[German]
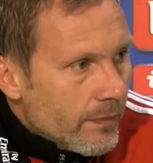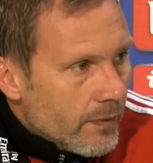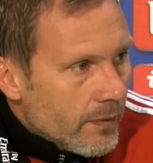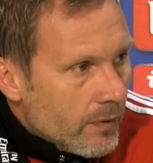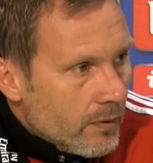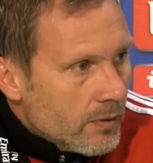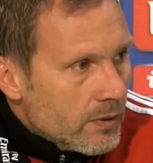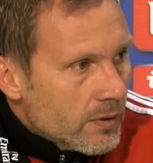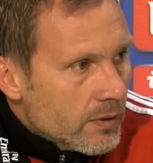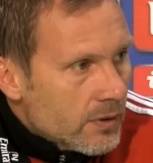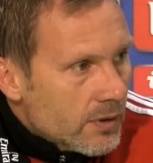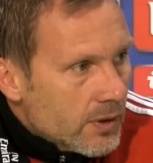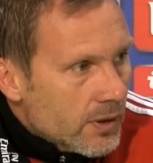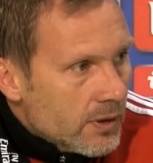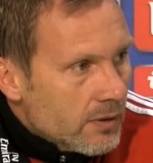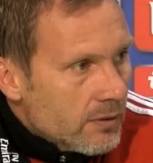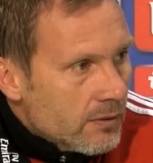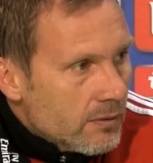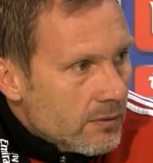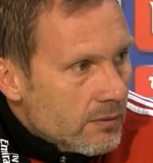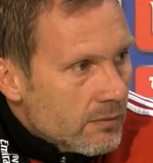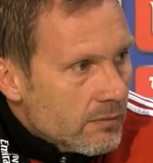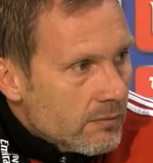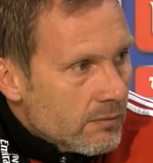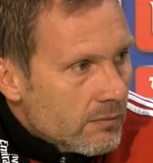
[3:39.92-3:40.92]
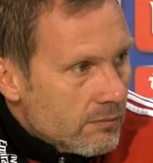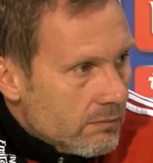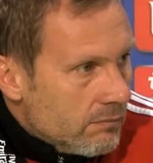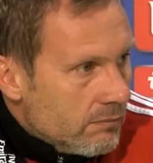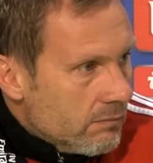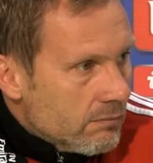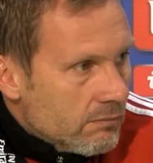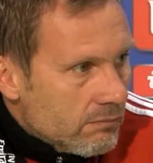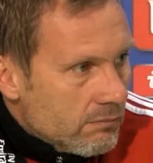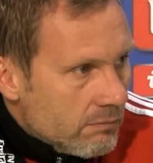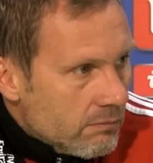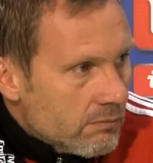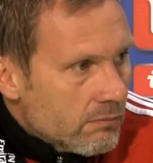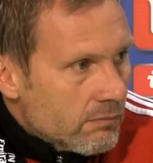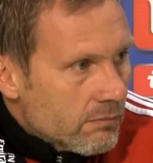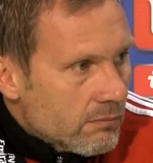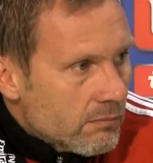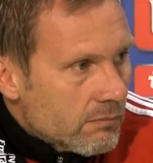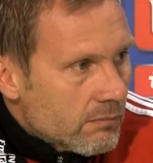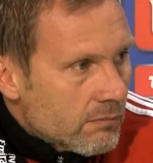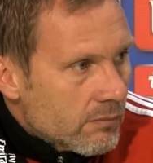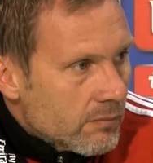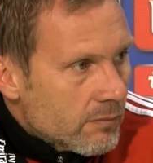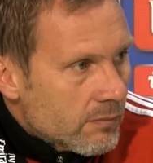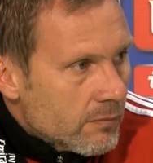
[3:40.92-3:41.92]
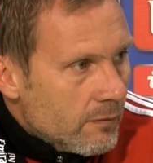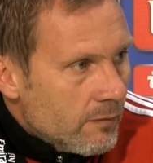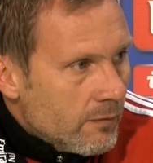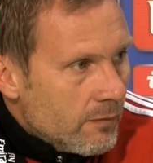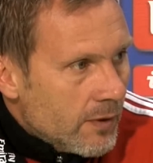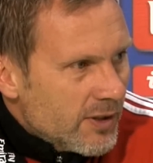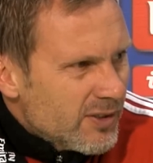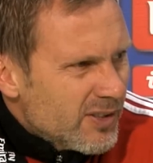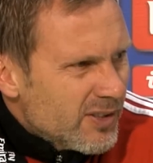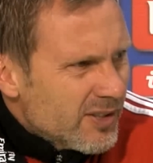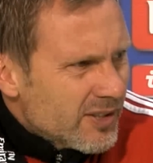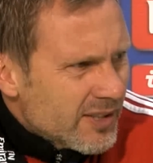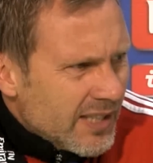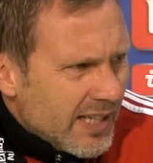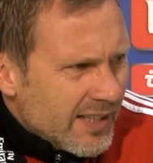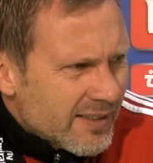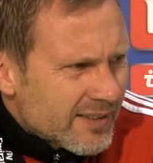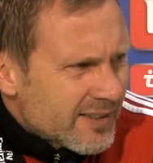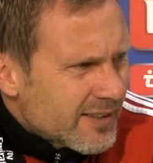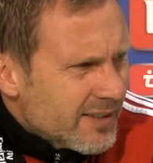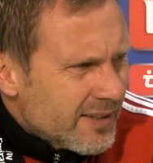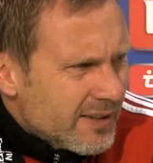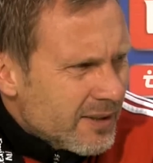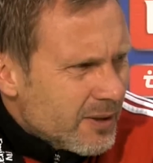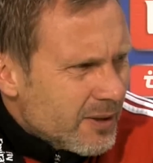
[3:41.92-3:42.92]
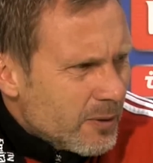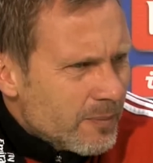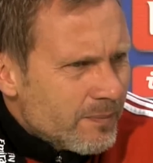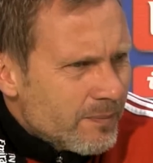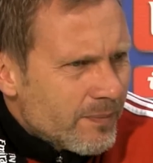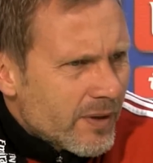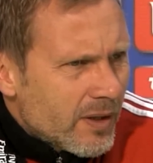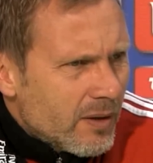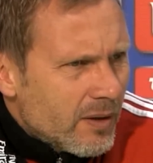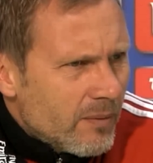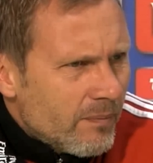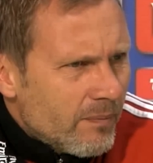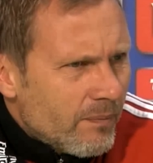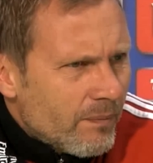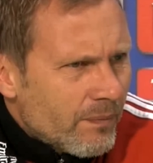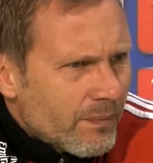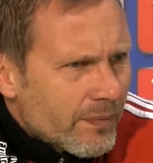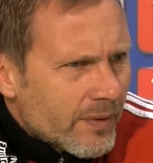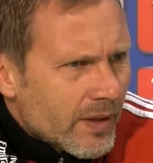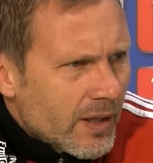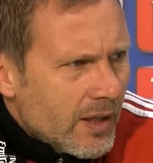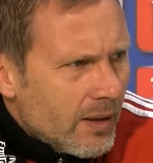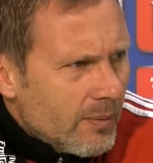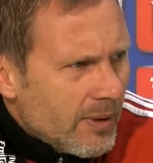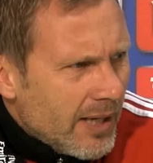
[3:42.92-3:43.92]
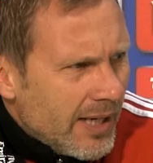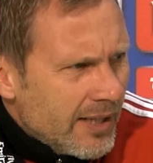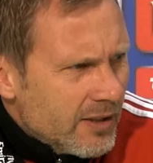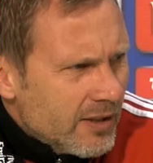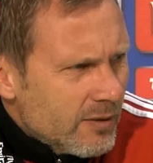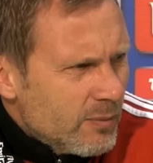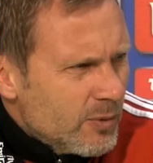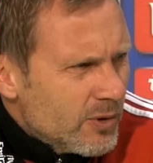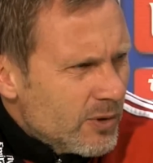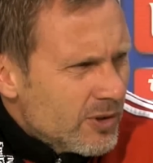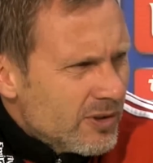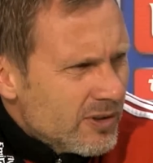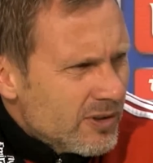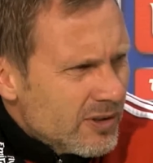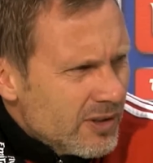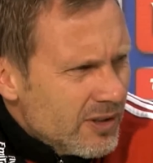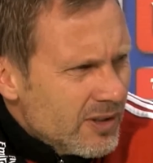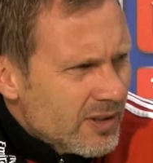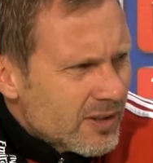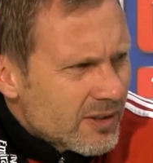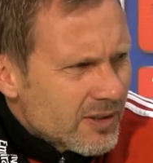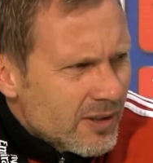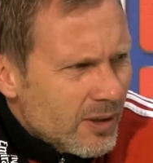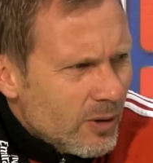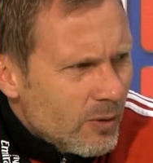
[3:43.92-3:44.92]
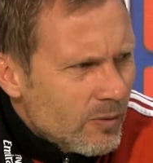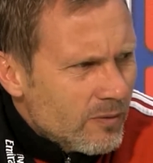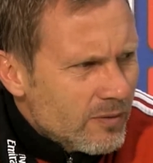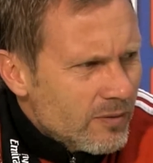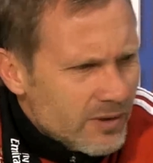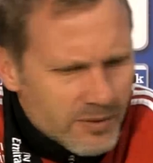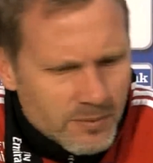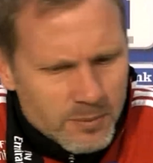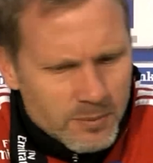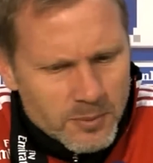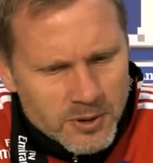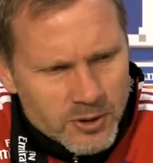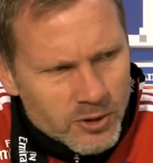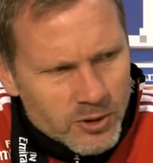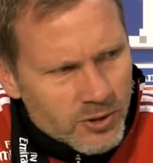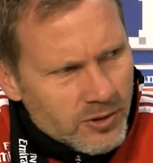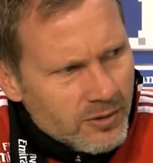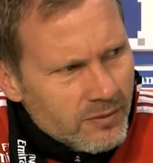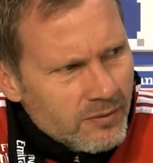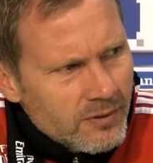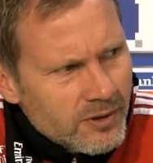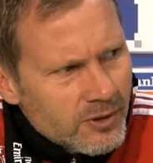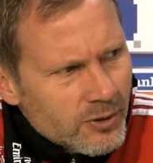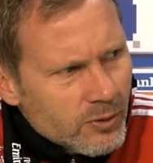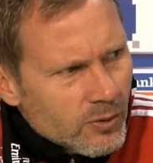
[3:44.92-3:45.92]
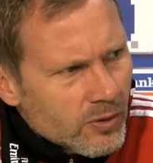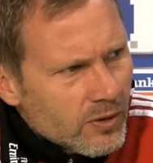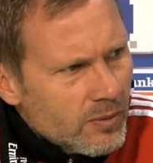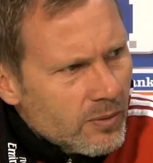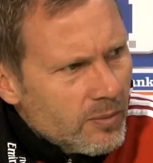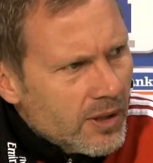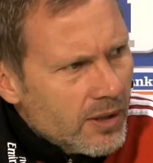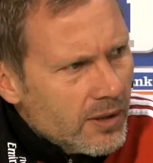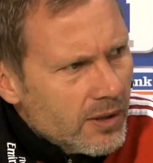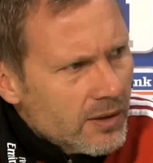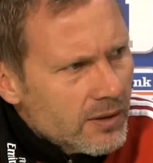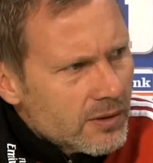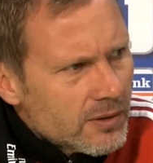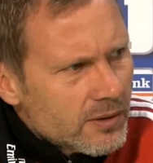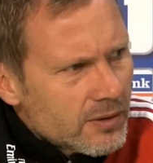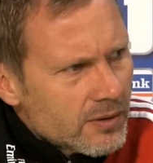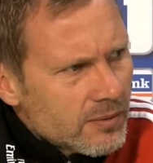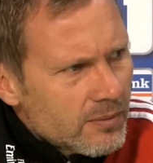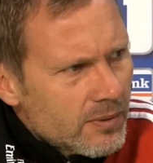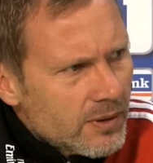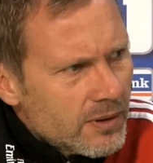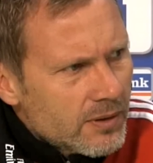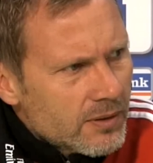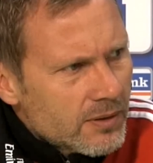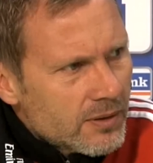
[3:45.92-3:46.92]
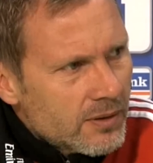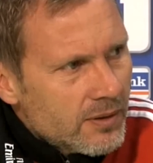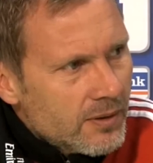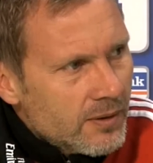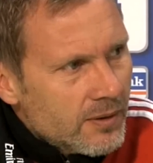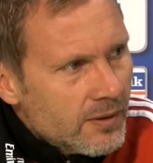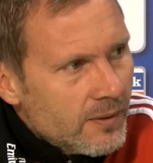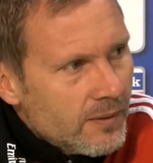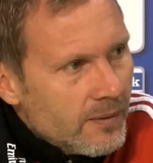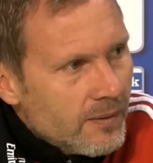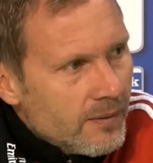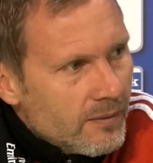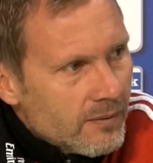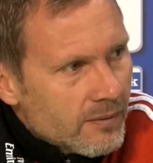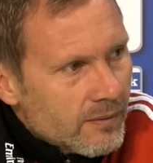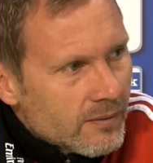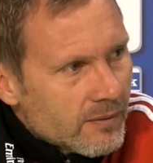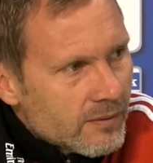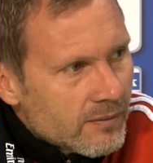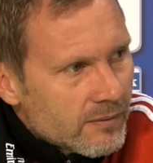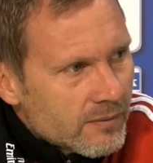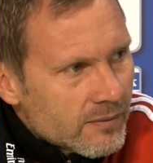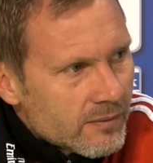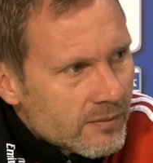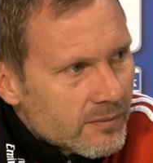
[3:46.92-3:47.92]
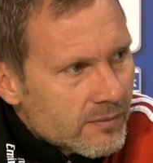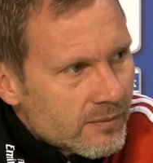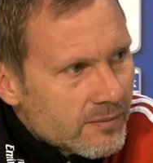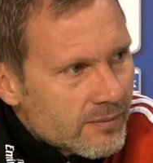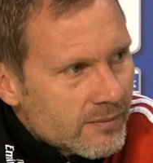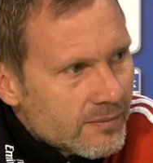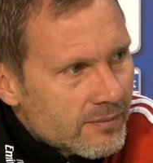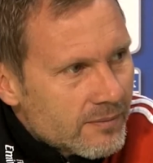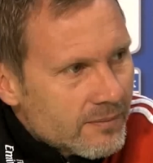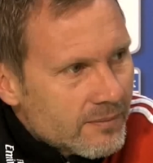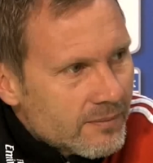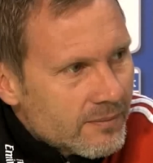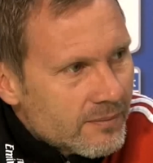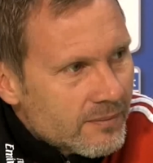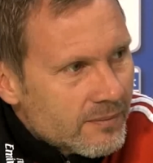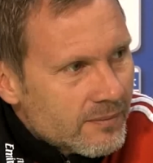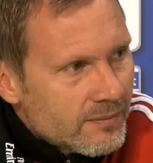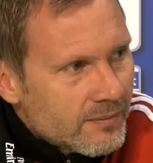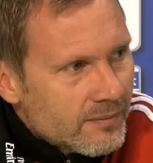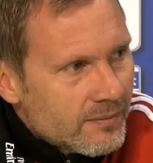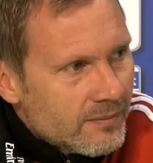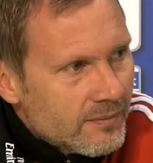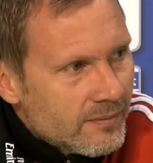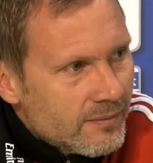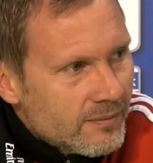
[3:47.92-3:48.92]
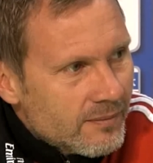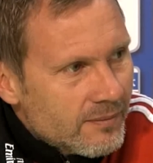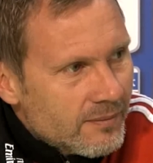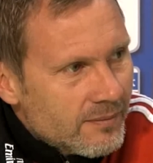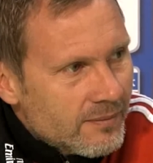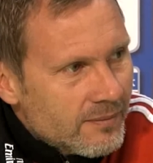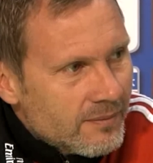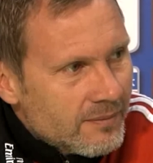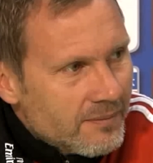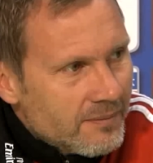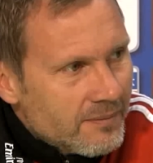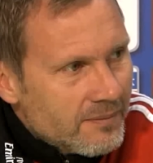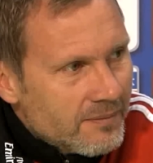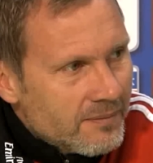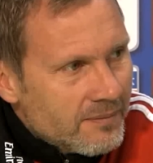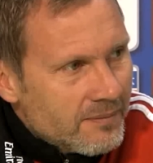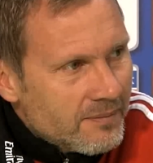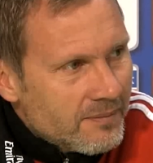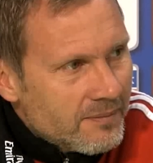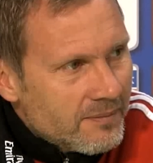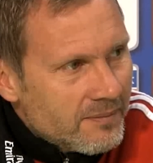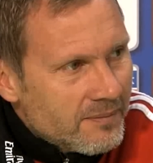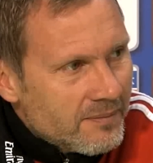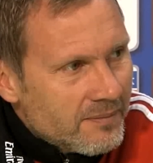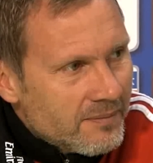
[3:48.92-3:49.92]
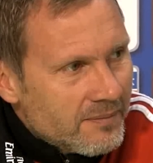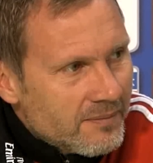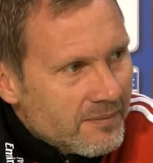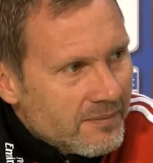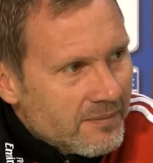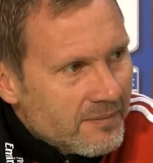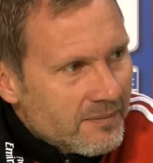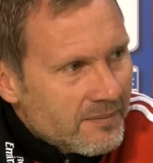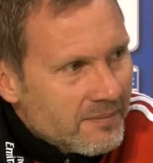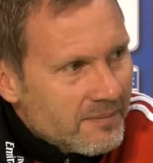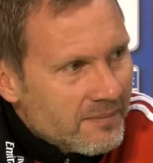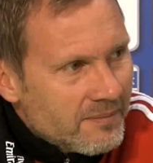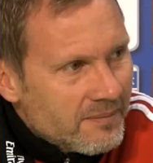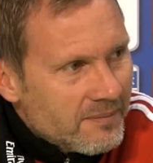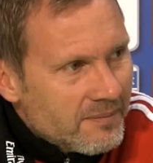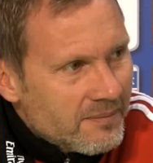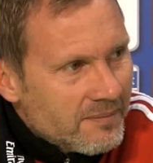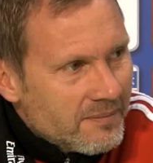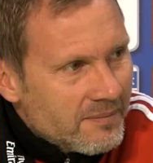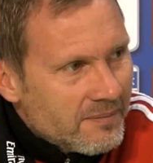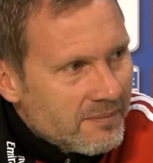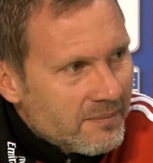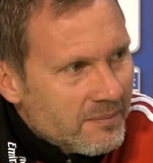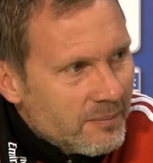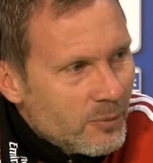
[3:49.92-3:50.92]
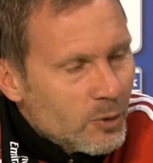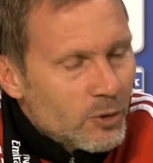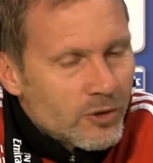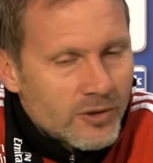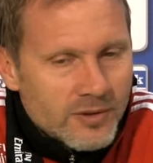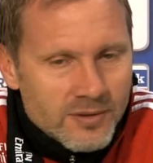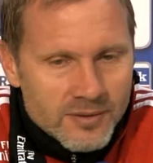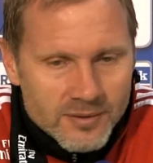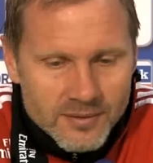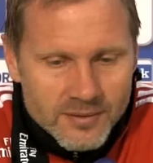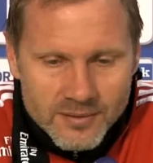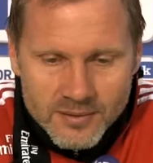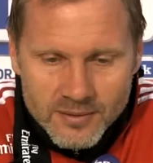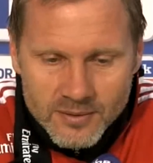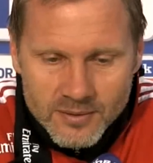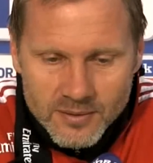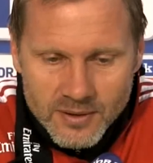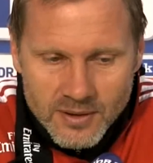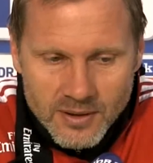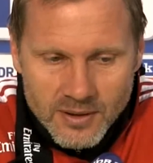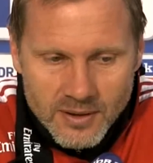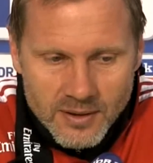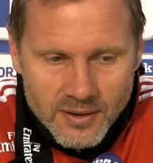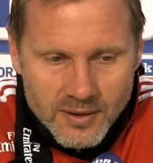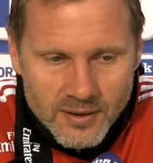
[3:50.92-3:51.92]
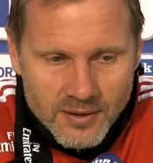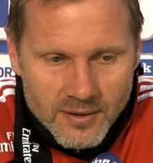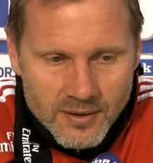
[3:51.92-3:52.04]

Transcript: Und dann ich sag weiß es ganz genau. Ganz genau Bescheid. Aber eigentlich müssen sie das auch wissen, Mensch. Wir wissen doch immer alles. Ich meine. Ja, fragt man nach, wie das müssten. Müssten, okay